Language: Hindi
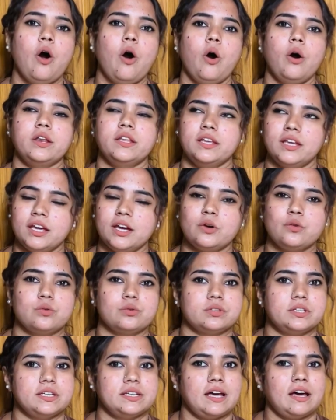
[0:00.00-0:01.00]
और ये
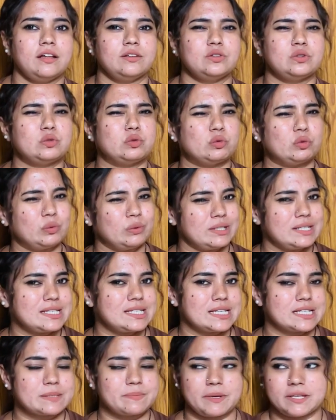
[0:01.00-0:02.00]
कुर्ती ना थोड़ी सी
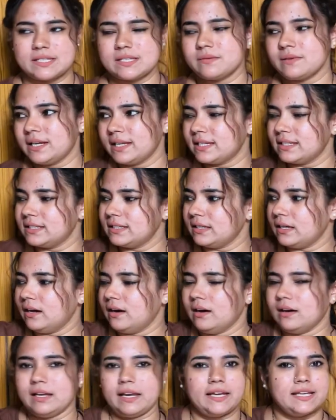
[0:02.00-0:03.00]
एक्सपेंसिव है लेकिन
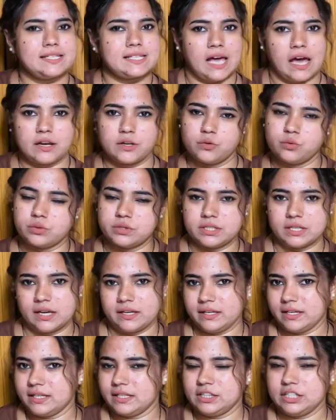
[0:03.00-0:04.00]
लाइक सारी कुर्तियां
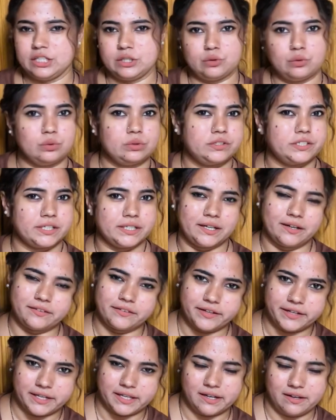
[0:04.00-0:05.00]
ये तीनों
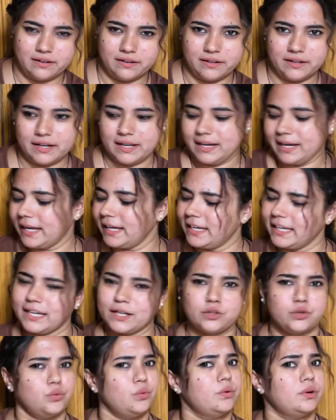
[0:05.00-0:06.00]
300 के अंडर है लाइक
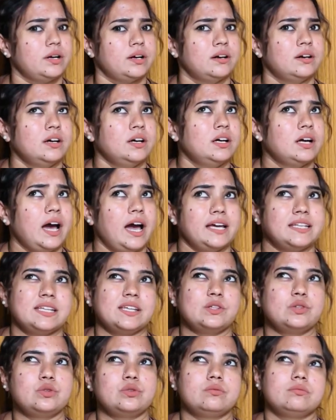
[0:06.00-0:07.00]
एक टू आई
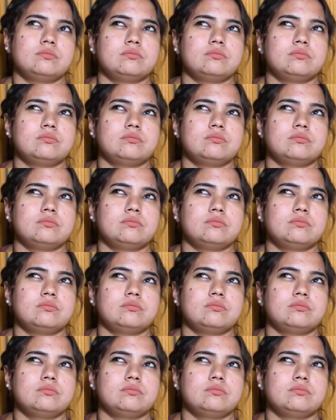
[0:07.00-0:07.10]
थिंक